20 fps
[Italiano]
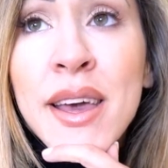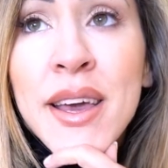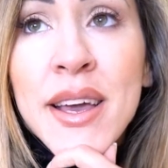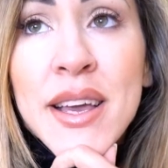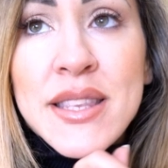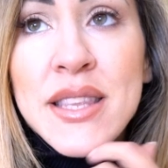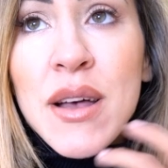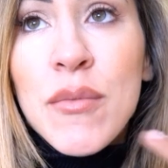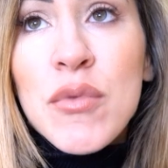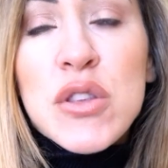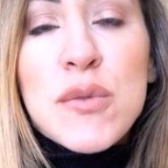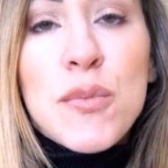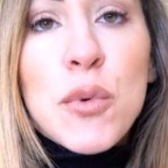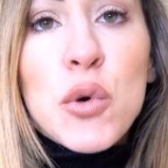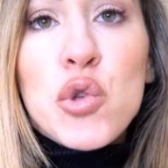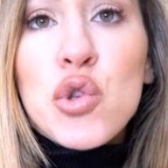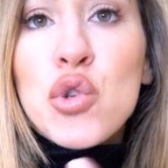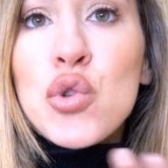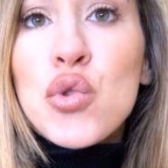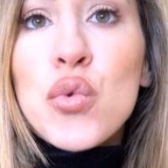che siamo
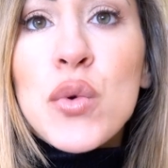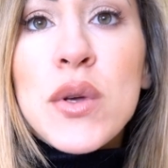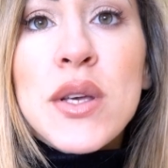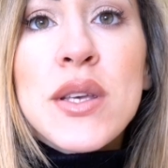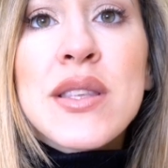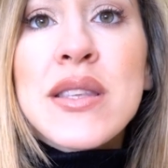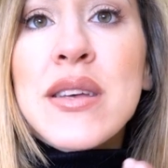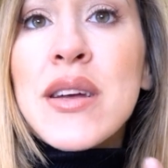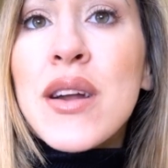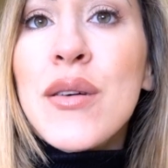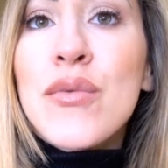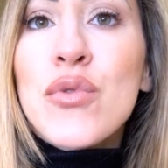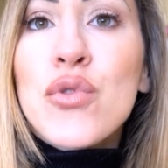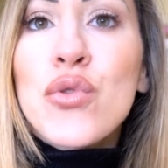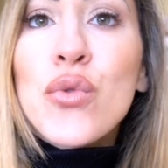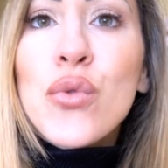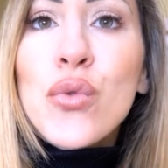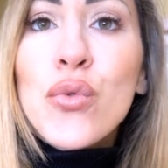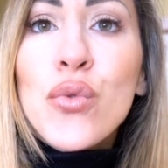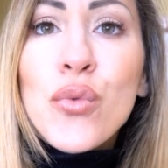esposti su Instagram,
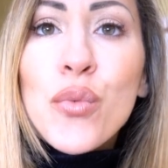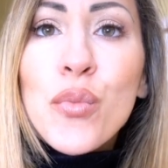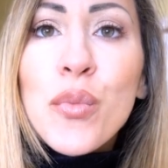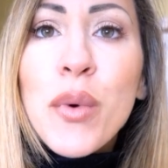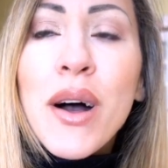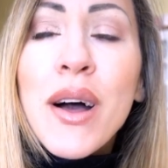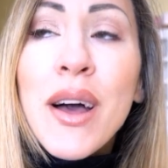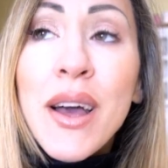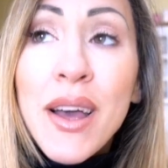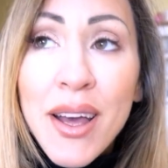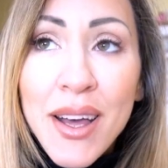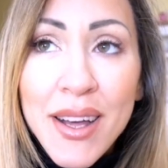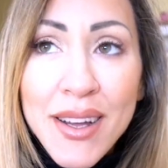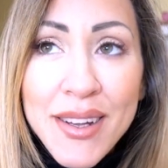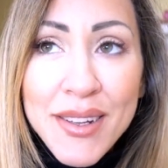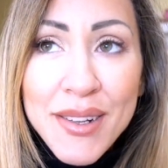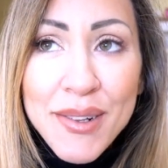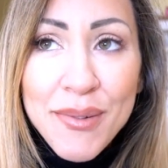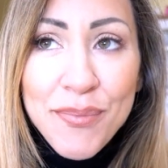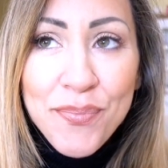su YouTube,
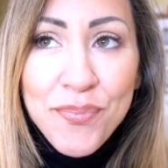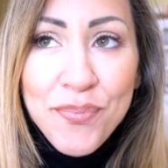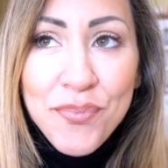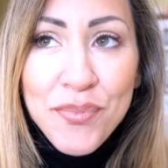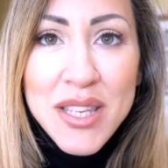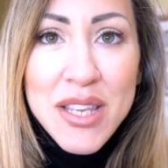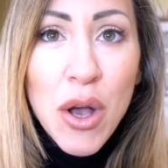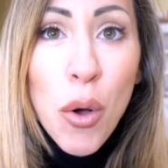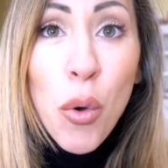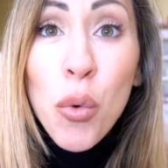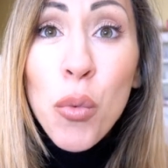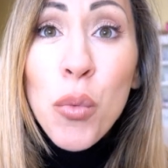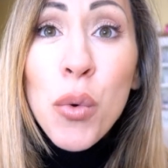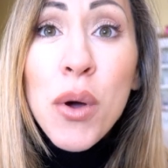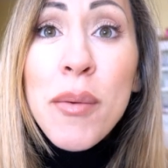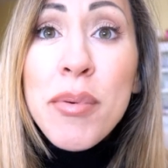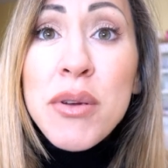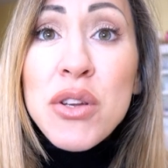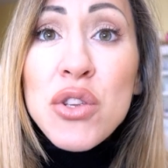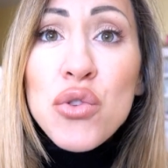um, siamo
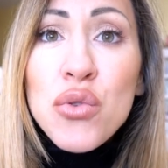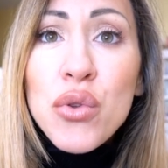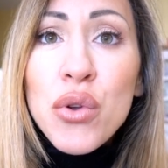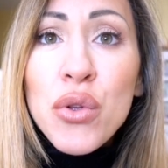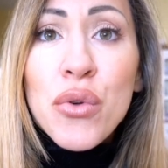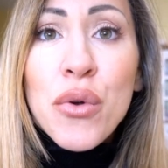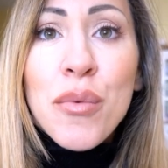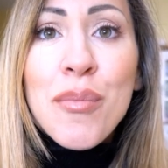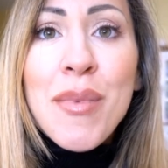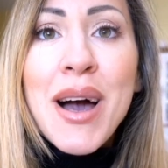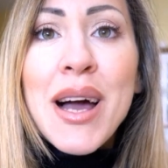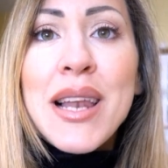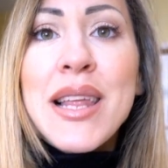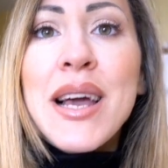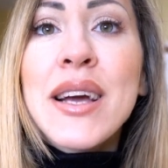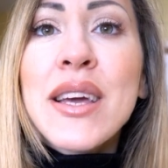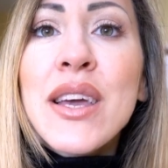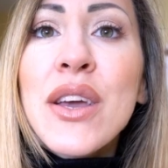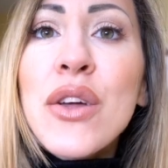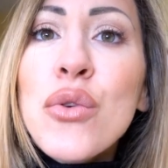comunque persone normali,
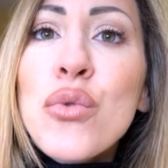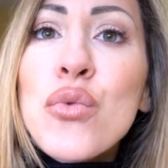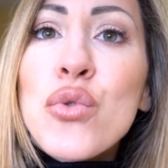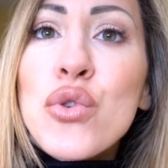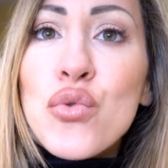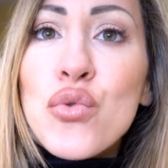anche noi